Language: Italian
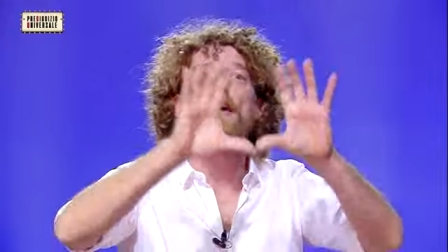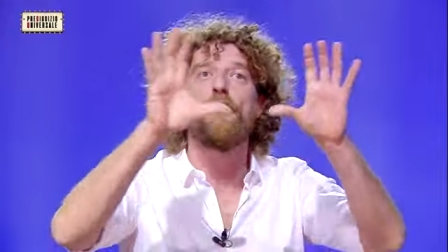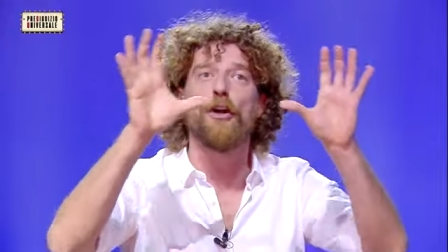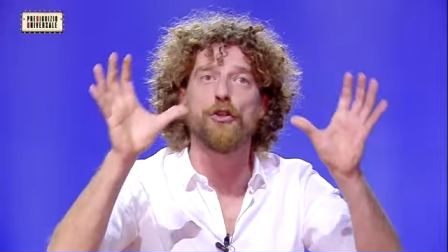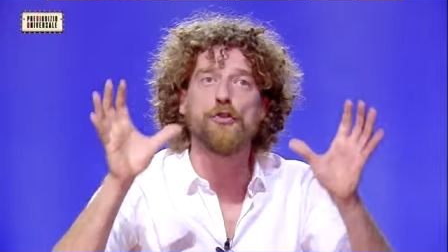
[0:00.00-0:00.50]
la
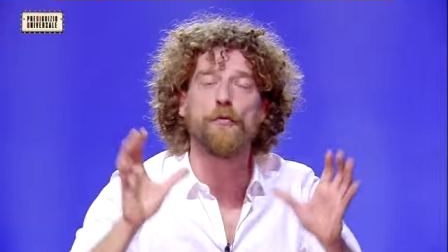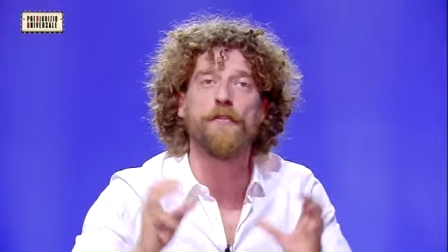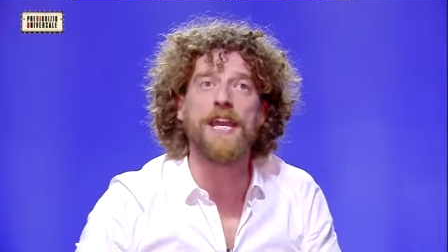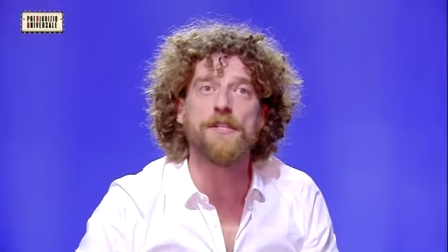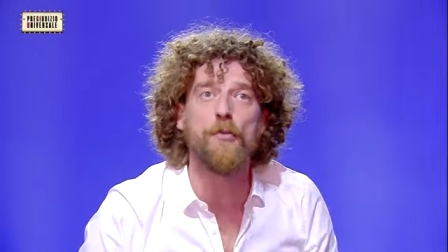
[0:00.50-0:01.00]
foto su
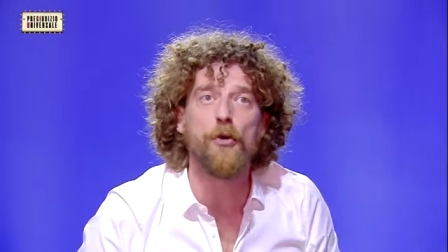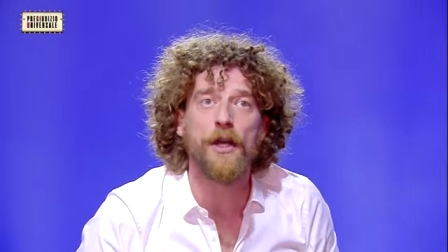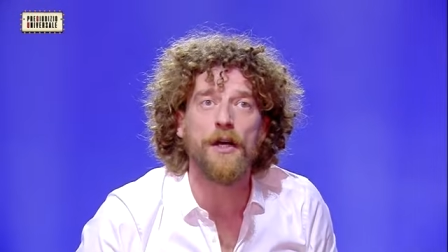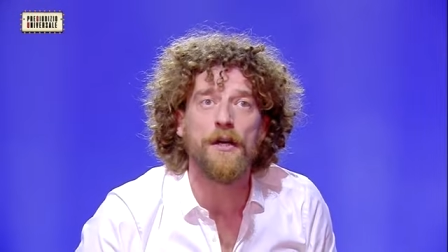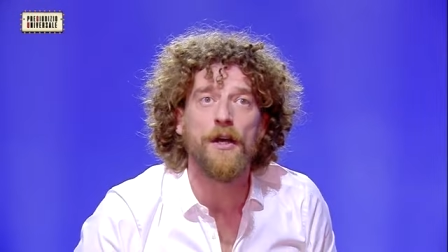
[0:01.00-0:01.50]

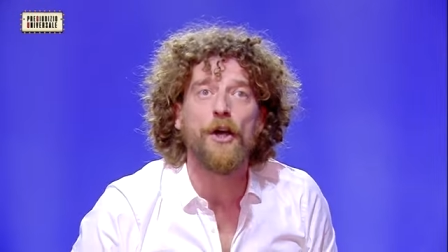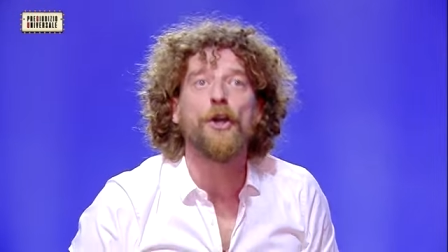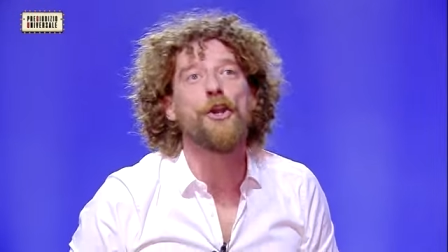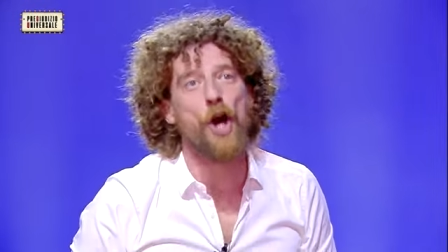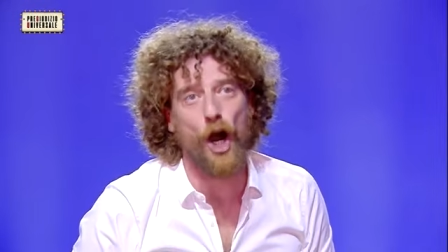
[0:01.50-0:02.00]
Facebook?
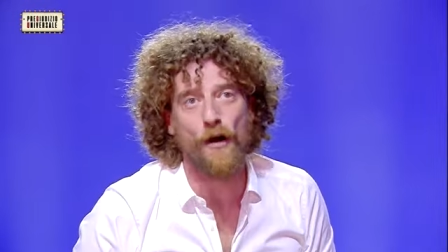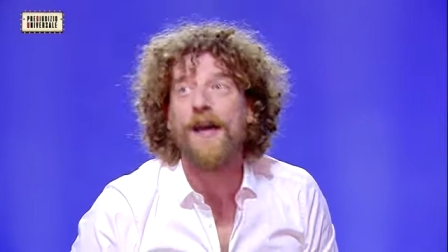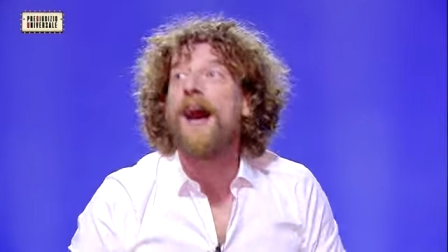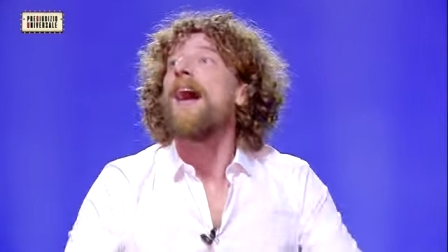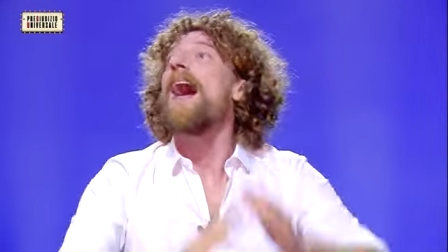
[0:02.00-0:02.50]
No,
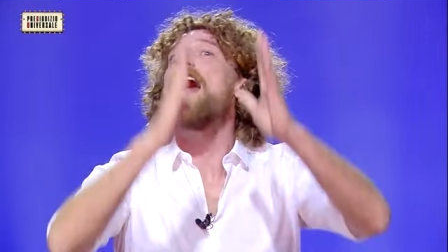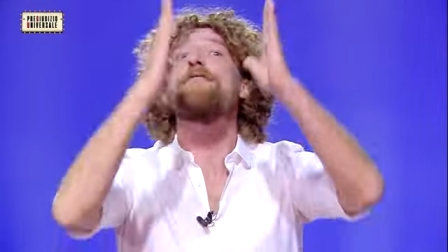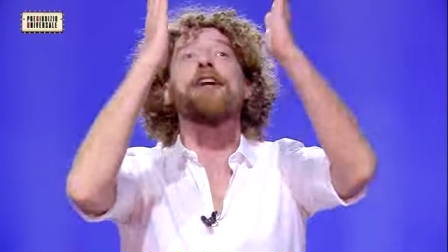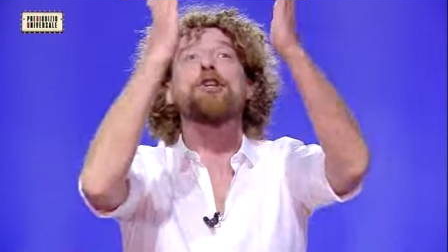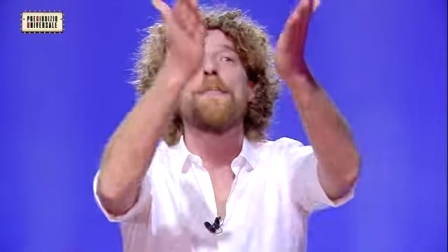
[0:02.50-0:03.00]
hai
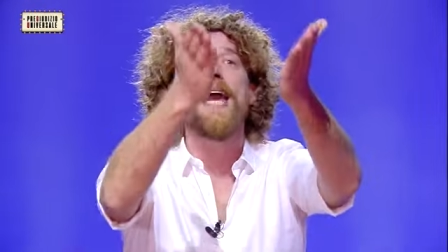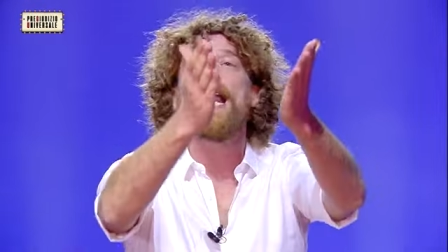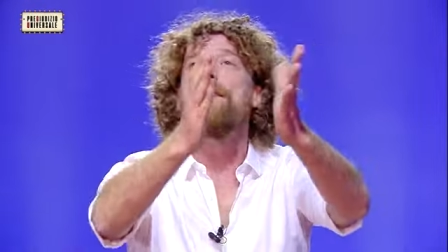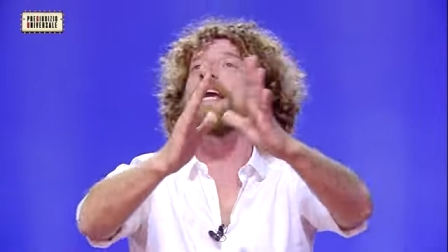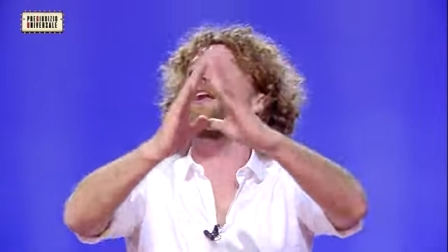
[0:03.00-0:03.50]
fatto
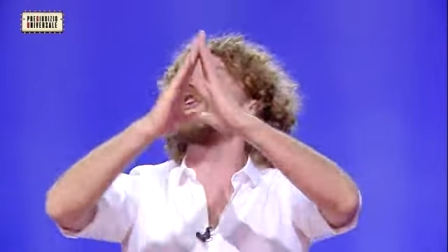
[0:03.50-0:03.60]
bene perché